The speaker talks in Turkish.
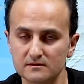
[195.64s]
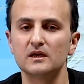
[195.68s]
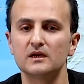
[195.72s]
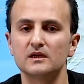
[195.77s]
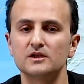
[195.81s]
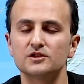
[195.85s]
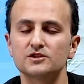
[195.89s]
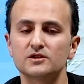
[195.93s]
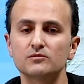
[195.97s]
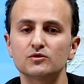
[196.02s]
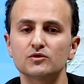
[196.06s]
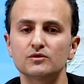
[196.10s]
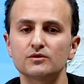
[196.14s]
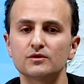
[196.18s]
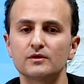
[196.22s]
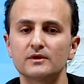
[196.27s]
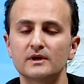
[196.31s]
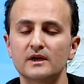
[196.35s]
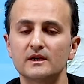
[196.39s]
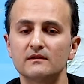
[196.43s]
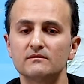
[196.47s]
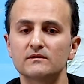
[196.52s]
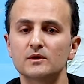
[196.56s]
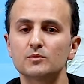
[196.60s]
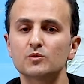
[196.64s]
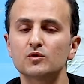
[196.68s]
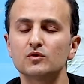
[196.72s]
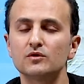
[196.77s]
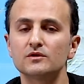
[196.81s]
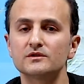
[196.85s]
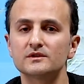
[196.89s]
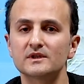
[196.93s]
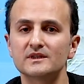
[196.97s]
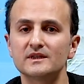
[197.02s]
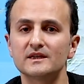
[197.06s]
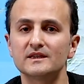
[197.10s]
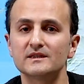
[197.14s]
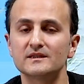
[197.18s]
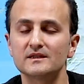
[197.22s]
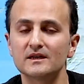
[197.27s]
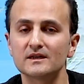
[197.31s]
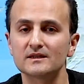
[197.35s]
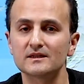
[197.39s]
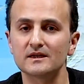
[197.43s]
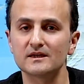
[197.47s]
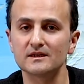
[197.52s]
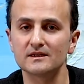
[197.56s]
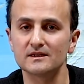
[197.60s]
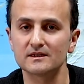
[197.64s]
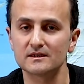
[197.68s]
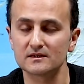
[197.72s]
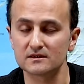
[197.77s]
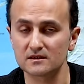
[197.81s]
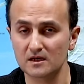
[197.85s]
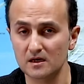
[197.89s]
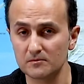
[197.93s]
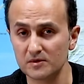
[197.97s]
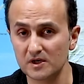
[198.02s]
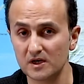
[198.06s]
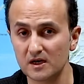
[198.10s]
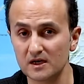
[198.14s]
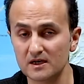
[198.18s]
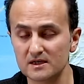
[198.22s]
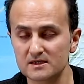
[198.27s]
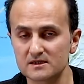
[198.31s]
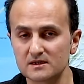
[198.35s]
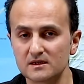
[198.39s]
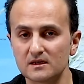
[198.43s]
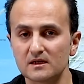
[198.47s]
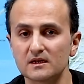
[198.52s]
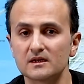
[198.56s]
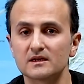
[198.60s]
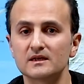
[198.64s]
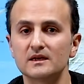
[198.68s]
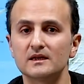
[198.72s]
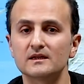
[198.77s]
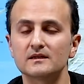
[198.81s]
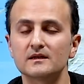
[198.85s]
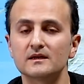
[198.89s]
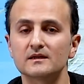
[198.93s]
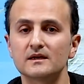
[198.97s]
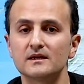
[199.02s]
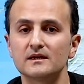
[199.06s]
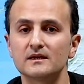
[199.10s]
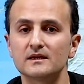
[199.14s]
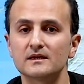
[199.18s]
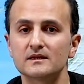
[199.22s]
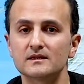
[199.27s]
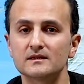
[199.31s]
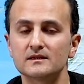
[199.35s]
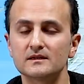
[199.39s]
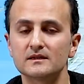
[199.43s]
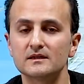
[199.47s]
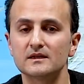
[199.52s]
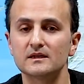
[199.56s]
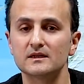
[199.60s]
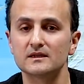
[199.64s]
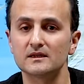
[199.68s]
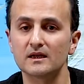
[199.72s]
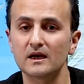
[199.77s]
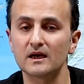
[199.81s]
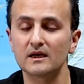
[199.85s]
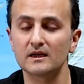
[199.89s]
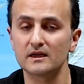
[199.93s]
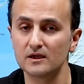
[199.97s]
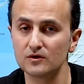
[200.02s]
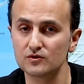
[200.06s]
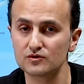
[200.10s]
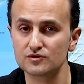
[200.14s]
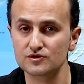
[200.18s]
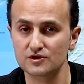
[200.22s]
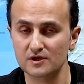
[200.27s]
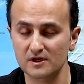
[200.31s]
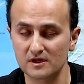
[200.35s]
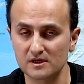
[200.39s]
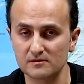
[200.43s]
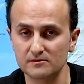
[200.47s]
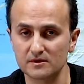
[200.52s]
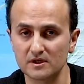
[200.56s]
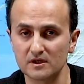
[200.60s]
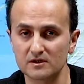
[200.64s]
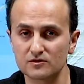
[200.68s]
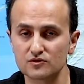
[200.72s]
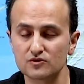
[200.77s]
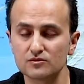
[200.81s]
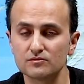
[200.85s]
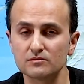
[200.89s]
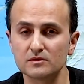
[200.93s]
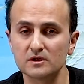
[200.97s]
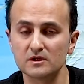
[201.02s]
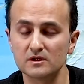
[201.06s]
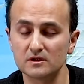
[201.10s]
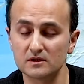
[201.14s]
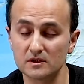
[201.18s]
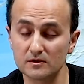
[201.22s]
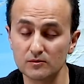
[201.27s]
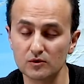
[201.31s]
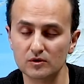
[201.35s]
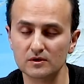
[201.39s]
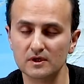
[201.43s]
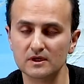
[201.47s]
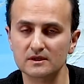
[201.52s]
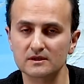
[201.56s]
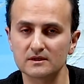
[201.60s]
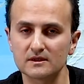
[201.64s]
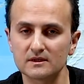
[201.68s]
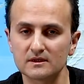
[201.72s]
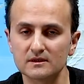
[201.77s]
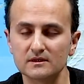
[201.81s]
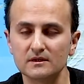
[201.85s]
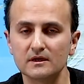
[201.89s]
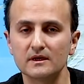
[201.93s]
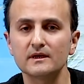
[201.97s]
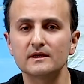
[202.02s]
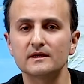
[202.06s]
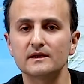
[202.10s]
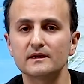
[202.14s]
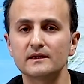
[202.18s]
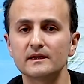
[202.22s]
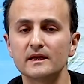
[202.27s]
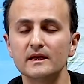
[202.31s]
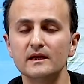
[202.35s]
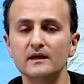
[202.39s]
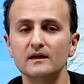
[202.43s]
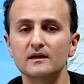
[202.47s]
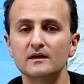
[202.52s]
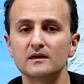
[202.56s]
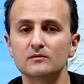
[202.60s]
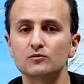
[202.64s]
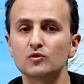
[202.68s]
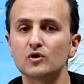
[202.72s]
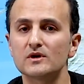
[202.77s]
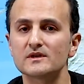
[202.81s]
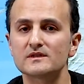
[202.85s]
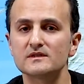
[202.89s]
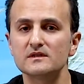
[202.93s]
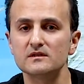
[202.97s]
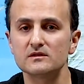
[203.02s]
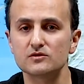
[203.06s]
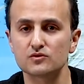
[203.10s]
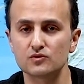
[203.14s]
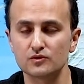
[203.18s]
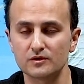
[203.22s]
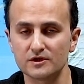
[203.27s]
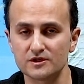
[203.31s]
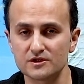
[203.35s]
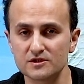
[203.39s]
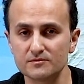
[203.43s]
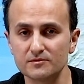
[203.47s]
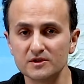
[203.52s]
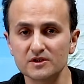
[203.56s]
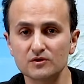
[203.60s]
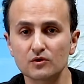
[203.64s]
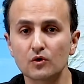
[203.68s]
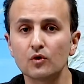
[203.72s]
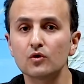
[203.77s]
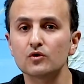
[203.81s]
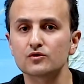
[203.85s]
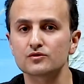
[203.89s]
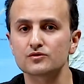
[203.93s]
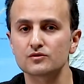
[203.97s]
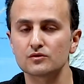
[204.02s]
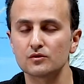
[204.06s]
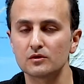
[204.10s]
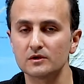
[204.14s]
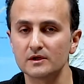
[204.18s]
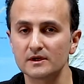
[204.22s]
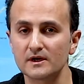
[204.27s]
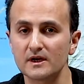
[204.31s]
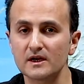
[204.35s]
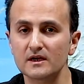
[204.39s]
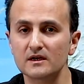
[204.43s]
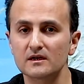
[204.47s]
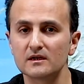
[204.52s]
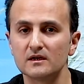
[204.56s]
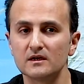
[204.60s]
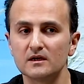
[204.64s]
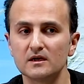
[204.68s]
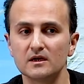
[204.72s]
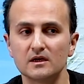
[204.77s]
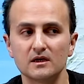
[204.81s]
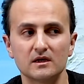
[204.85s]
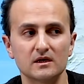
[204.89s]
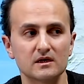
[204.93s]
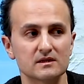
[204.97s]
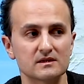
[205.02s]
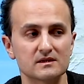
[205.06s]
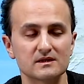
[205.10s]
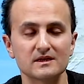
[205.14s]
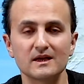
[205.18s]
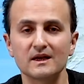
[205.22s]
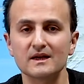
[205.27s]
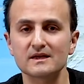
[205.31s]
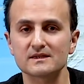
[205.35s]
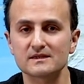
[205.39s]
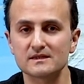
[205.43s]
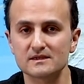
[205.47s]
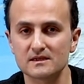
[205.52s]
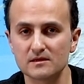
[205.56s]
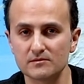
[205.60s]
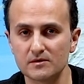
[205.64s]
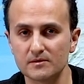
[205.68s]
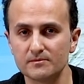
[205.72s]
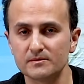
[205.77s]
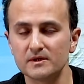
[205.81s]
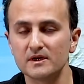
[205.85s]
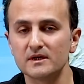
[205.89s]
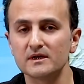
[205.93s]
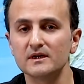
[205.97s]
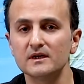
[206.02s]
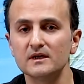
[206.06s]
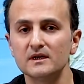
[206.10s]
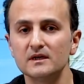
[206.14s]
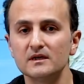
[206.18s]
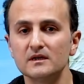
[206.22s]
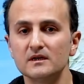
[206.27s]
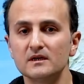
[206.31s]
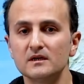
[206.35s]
İşte bunu gören ve bu konuda kendi adaylarını, Trump'ın karşısına kendi adaylarını dahi henüz çıkaramayan Cum e, demokratların elinde bu azil süreci bir koz olarak siyasi sebeplerle